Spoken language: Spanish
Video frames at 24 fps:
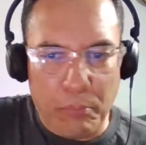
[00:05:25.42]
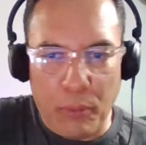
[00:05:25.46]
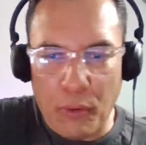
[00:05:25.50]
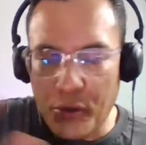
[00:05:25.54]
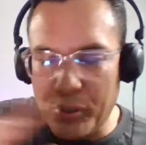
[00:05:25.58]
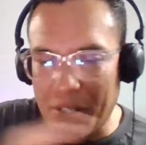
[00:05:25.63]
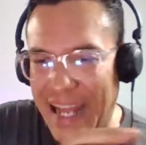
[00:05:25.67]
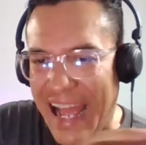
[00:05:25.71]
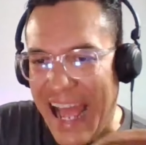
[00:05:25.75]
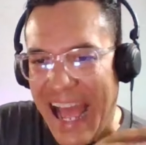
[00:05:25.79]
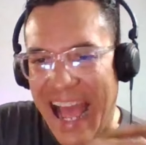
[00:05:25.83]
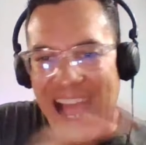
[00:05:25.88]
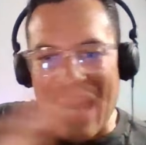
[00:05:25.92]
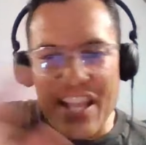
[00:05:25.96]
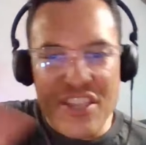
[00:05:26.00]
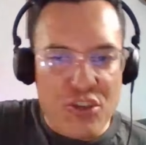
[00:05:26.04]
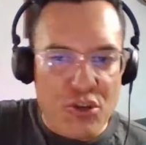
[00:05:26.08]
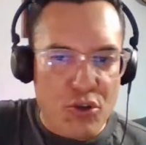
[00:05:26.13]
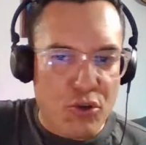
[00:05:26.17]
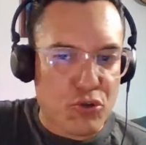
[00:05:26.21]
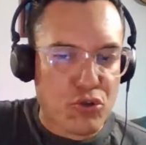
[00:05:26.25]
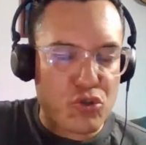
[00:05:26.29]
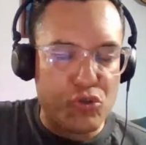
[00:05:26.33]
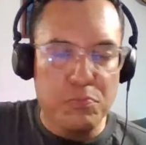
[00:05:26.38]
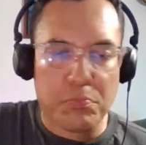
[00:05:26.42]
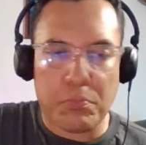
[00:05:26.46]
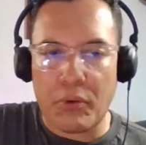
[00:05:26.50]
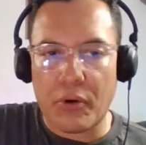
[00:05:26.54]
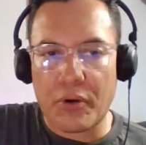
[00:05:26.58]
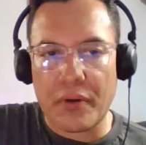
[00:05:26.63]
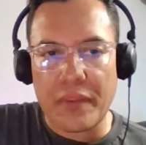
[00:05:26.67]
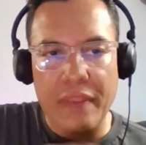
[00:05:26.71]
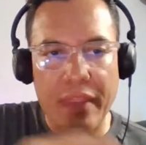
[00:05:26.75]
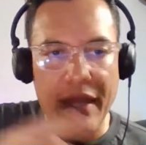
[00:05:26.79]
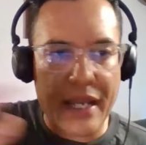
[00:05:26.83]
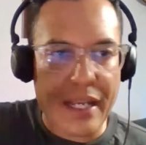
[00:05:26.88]
por años,
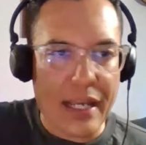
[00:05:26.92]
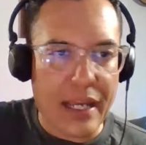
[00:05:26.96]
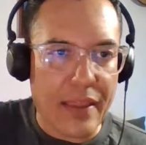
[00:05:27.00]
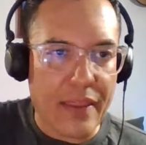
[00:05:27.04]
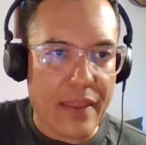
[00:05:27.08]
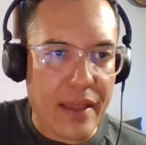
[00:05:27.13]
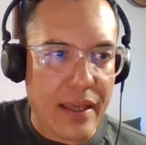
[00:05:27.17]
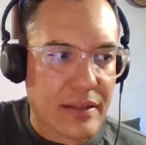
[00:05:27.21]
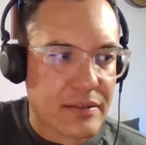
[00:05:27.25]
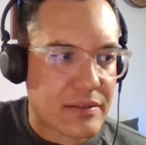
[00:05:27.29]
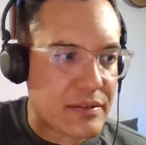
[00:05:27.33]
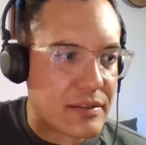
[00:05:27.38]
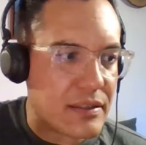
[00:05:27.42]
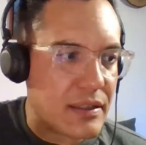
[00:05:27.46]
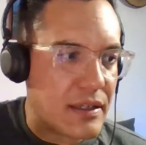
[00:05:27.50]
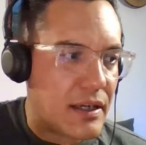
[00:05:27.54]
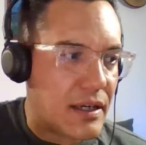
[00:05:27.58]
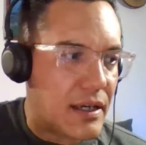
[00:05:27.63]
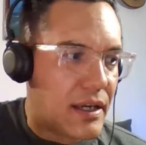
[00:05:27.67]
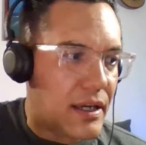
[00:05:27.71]
por décadas,